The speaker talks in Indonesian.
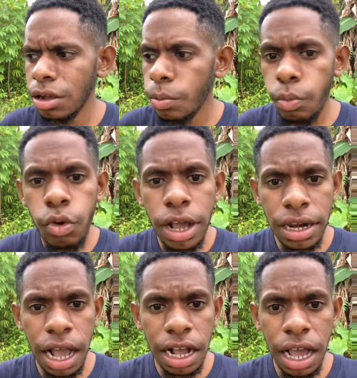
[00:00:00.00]
bukan
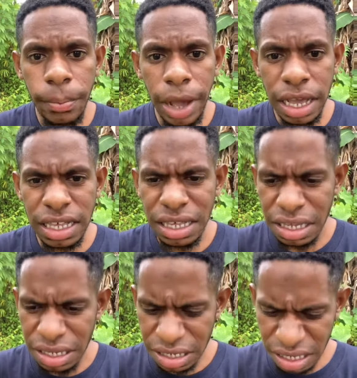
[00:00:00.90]
agama
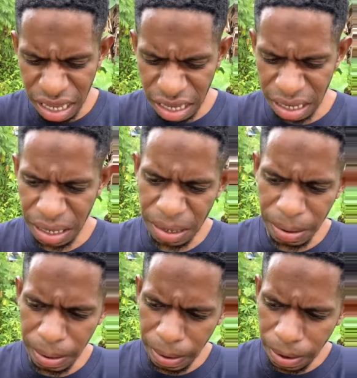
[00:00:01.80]
yang
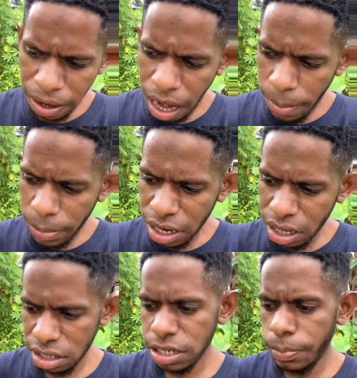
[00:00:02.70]

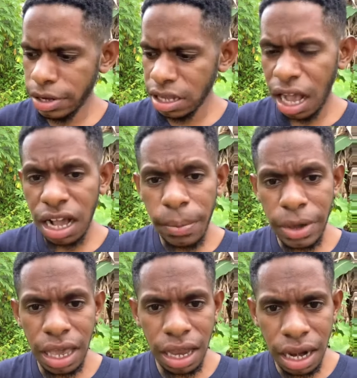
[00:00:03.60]
apa seperti agama
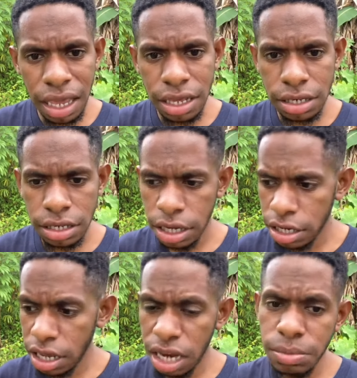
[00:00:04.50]
yang lain
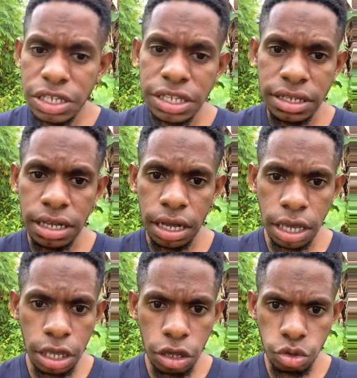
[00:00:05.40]
dengan misi
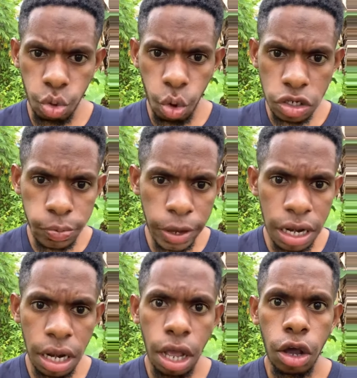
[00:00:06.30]
3G yaitu
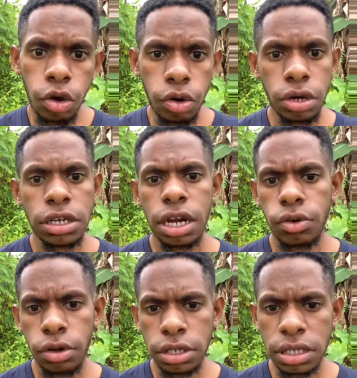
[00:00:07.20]
gospel, glory dan
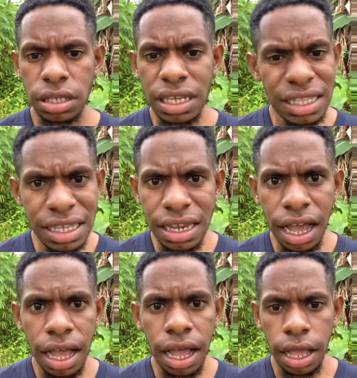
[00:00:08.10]
gold.
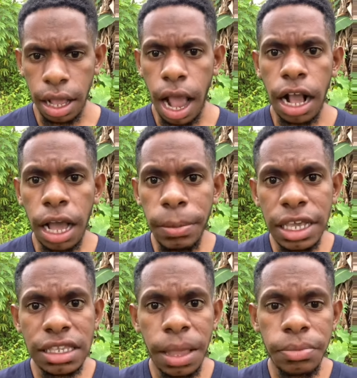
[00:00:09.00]
Tidak. Agama
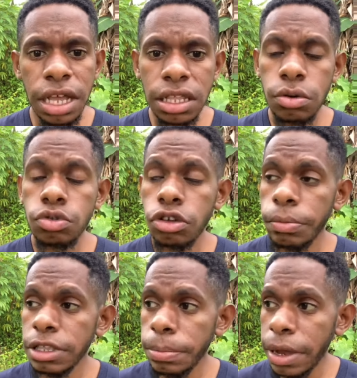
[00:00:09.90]
Islam datang untuk
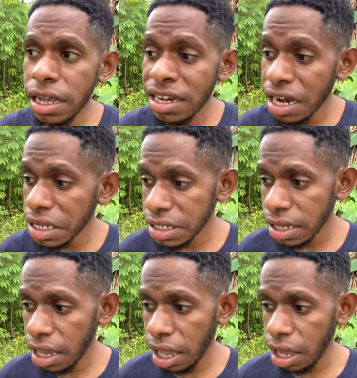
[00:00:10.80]
menyebarkan kasih
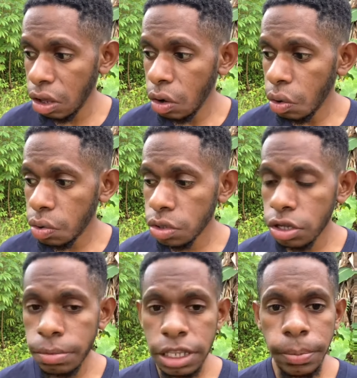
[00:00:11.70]
sayang,
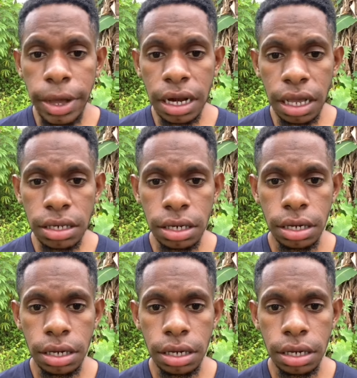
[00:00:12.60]
untuk menyebarkan